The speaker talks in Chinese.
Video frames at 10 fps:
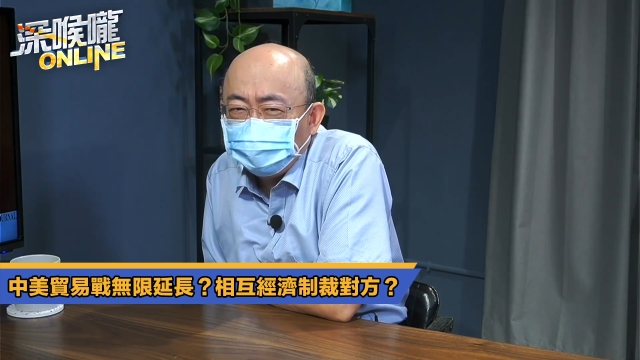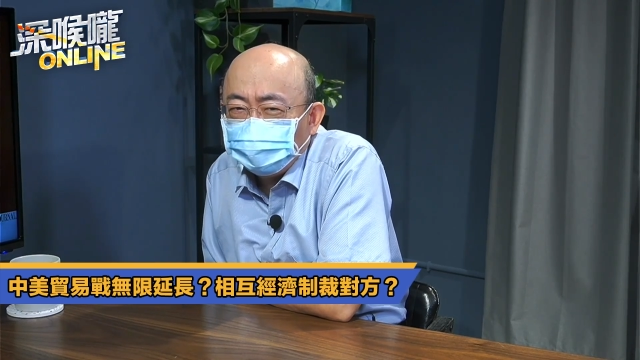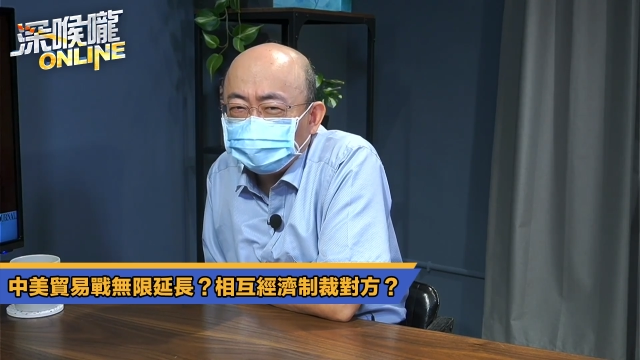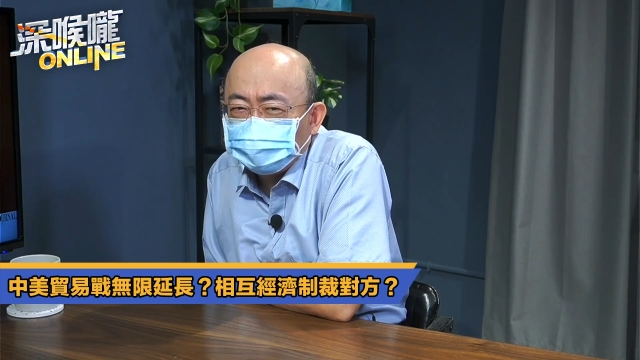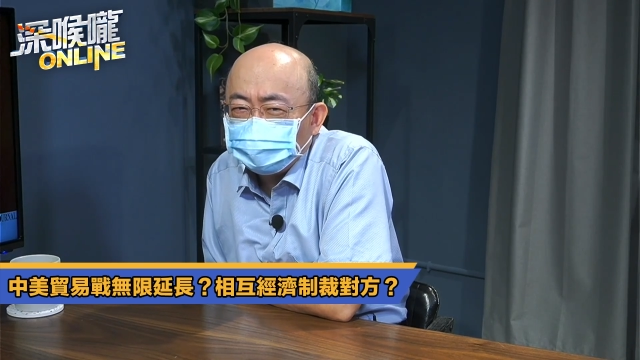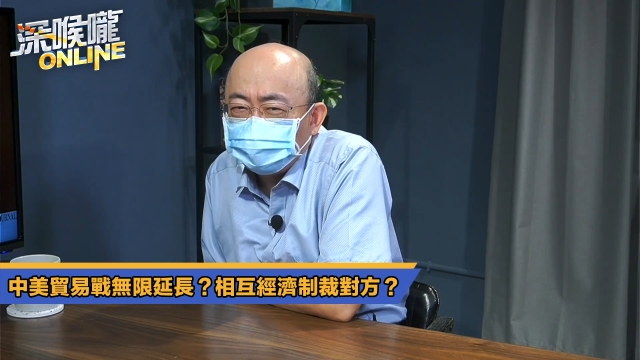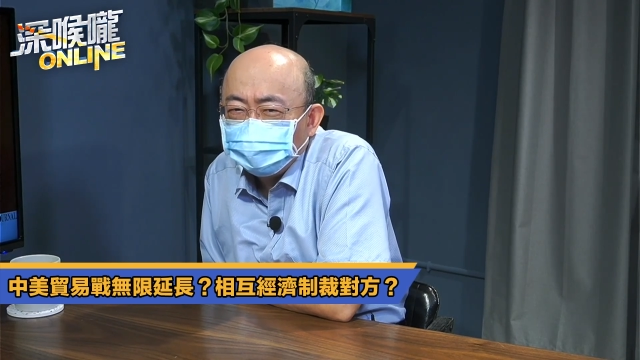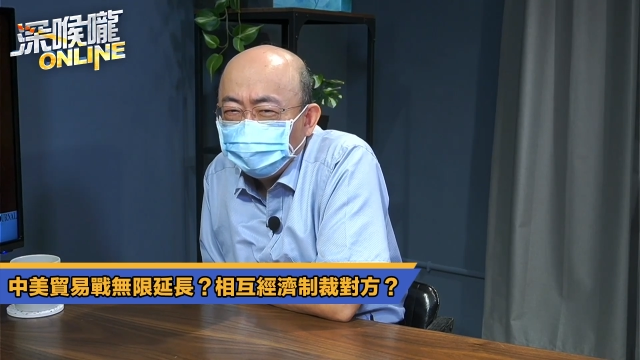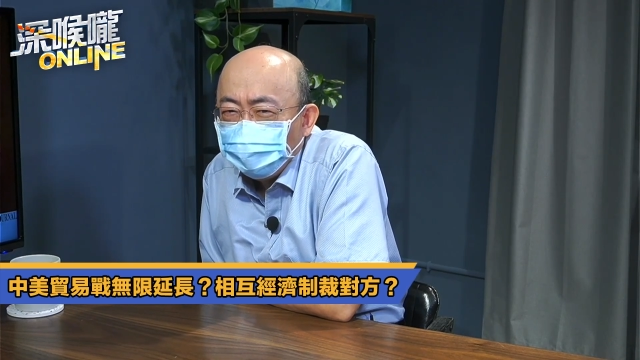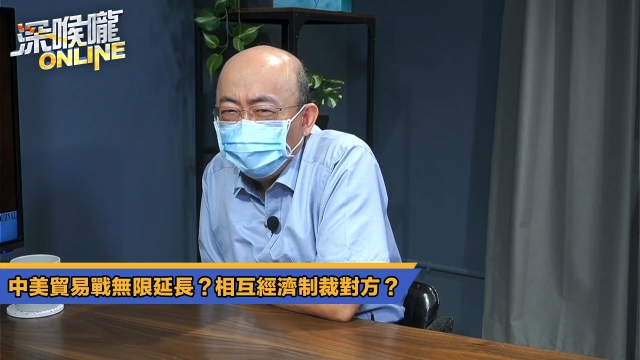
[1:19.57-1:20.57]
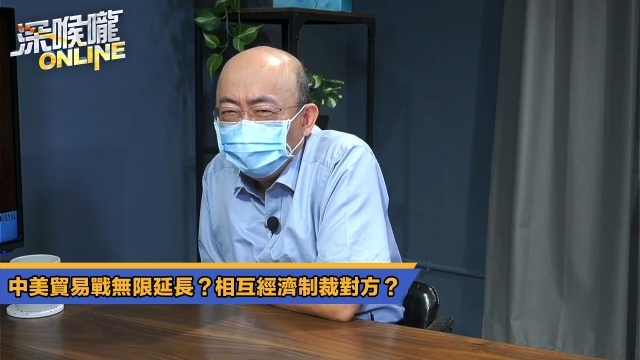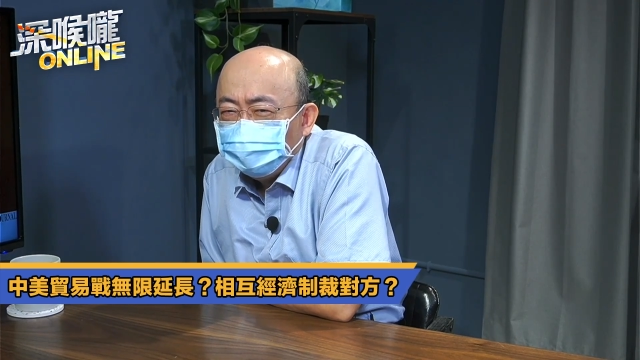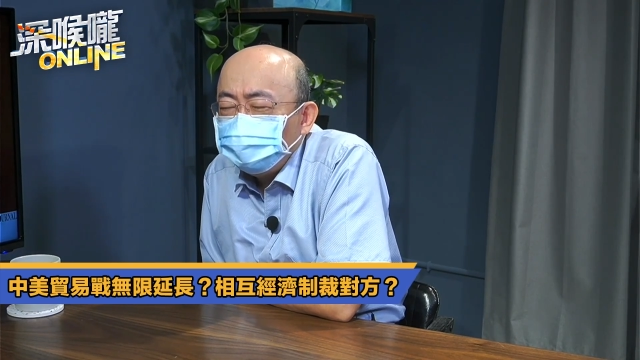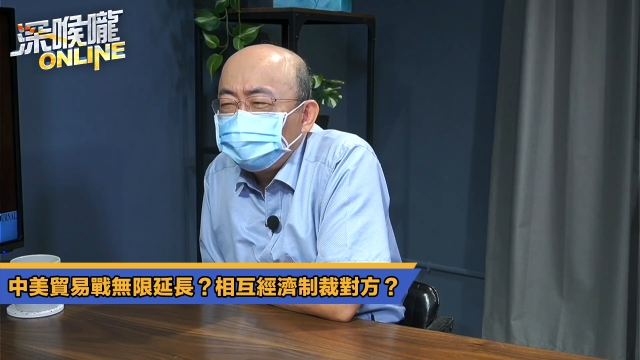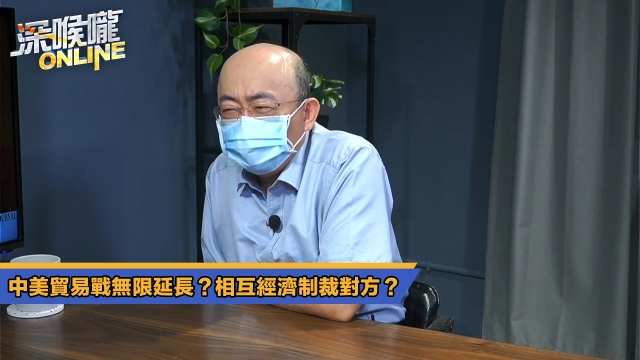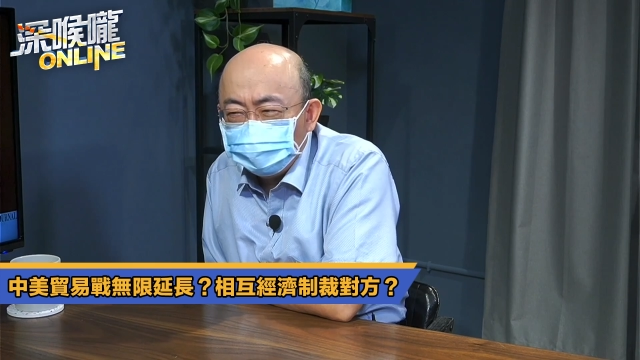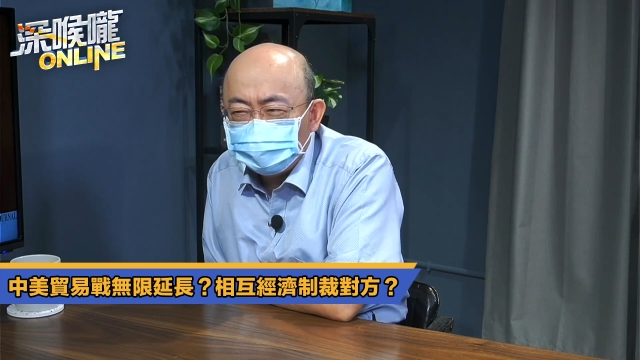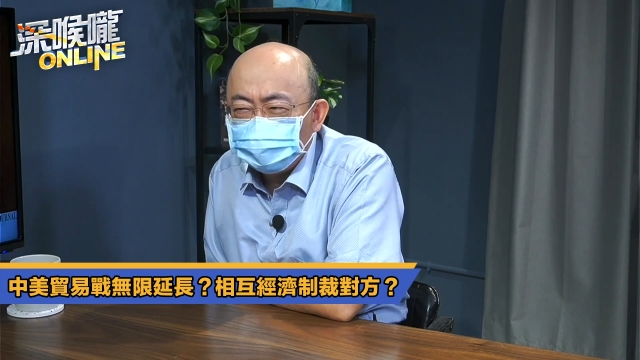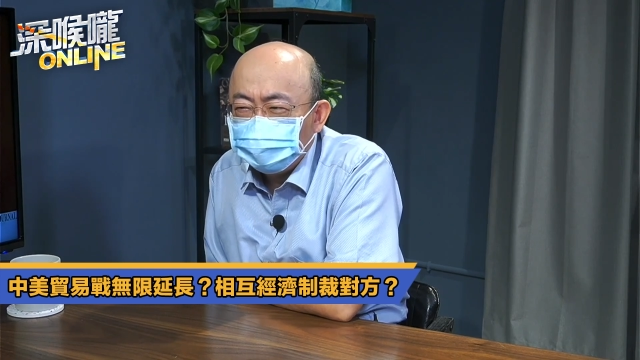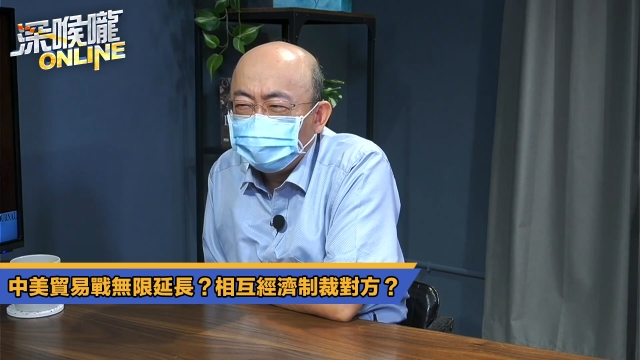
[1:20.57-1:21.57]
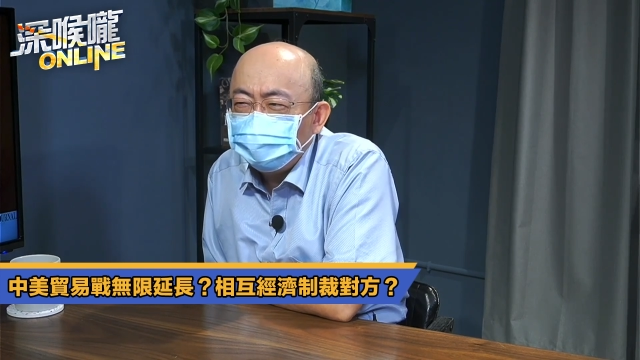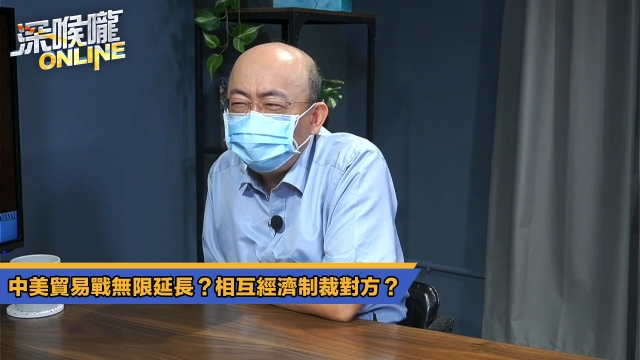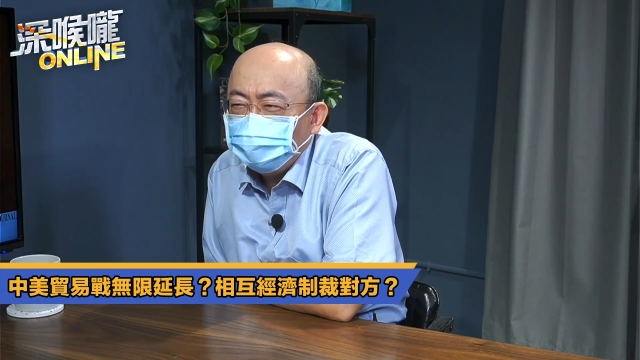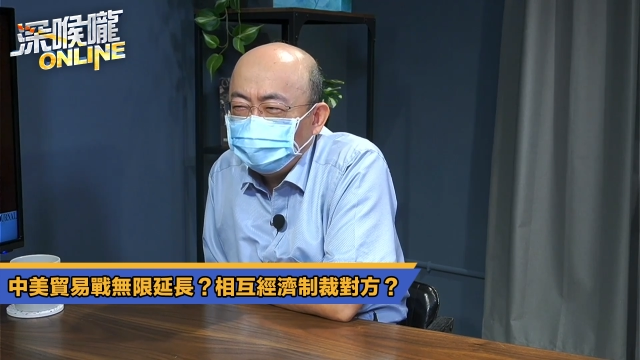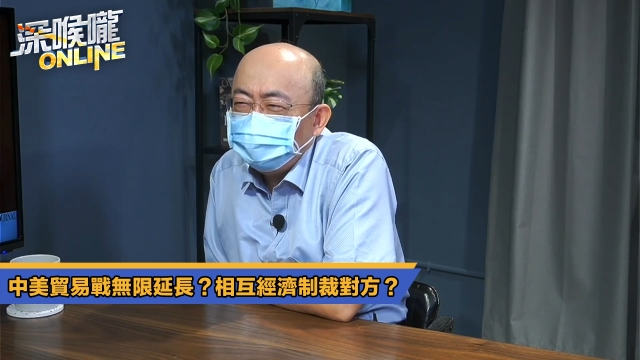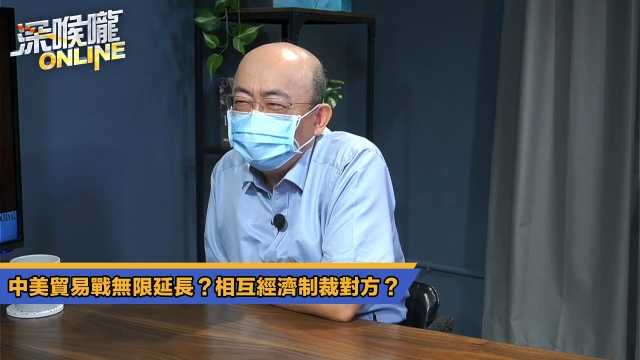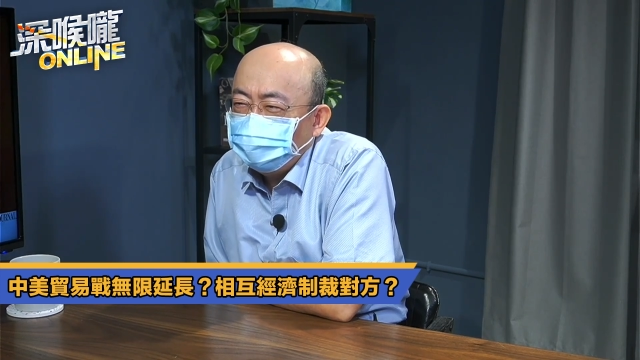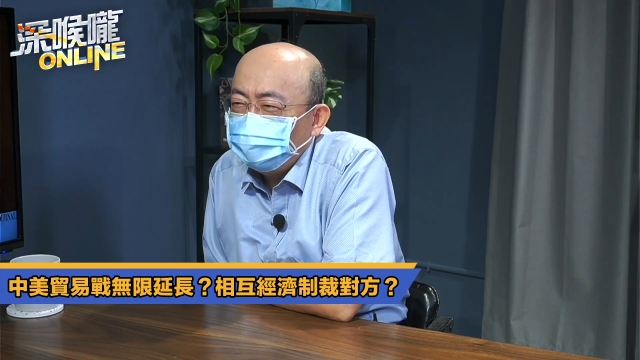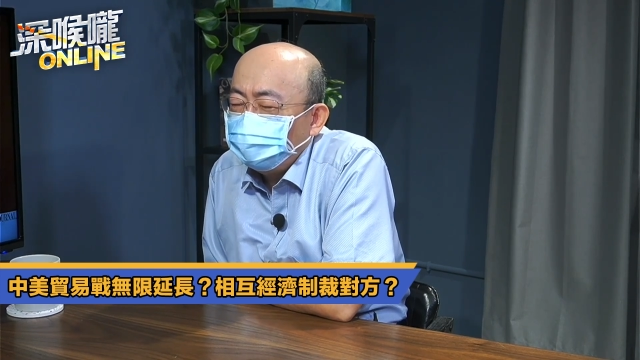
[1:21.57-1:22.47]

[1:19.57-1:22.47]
一个是一时一时减个一百亿吧啊，